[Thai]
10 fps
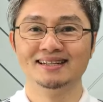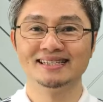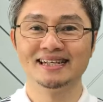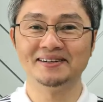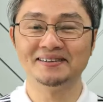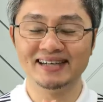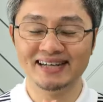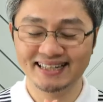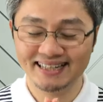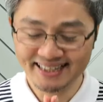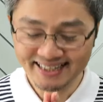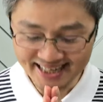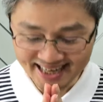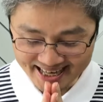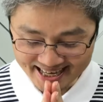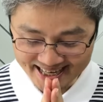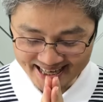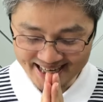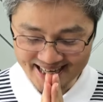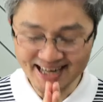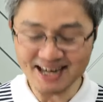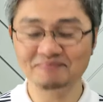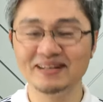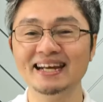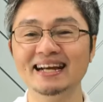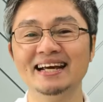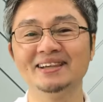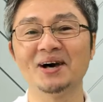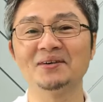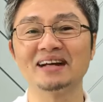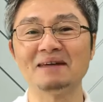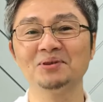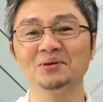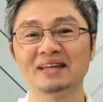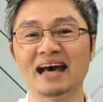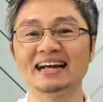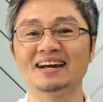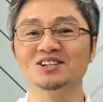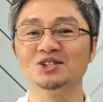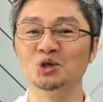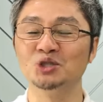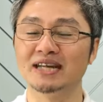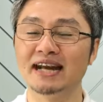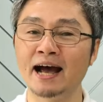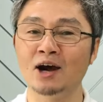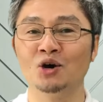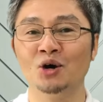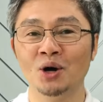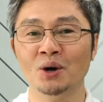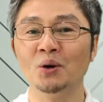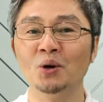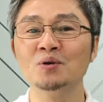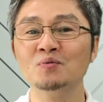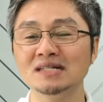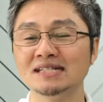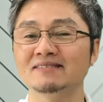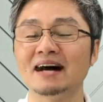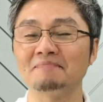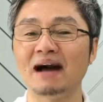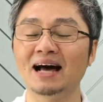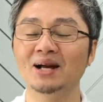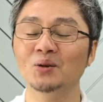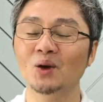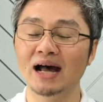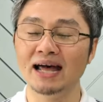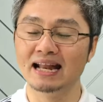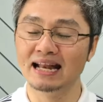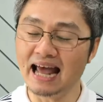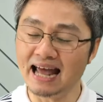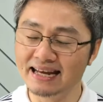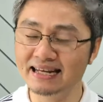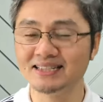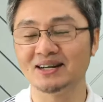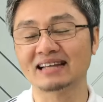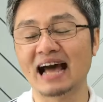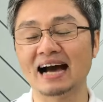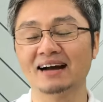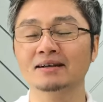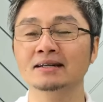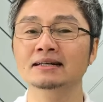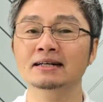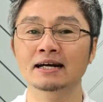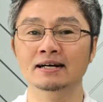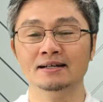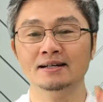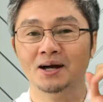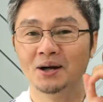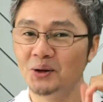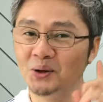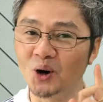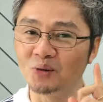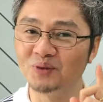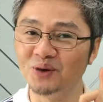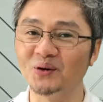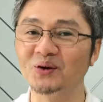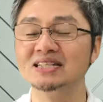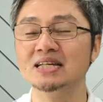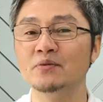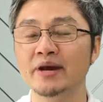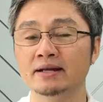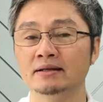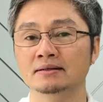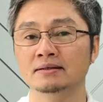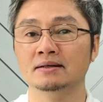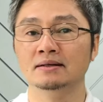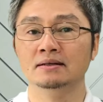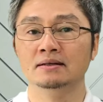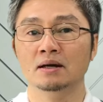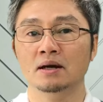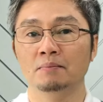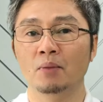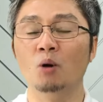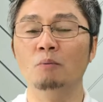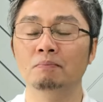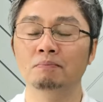สวัสดีครับ ยินดีต้อนรับทุกท่านเข้าสู่ช anel โหนวิศวะพารวย และอีกหนึ่งช่องทางก็คือ ดวงมงคลชีวิต ผม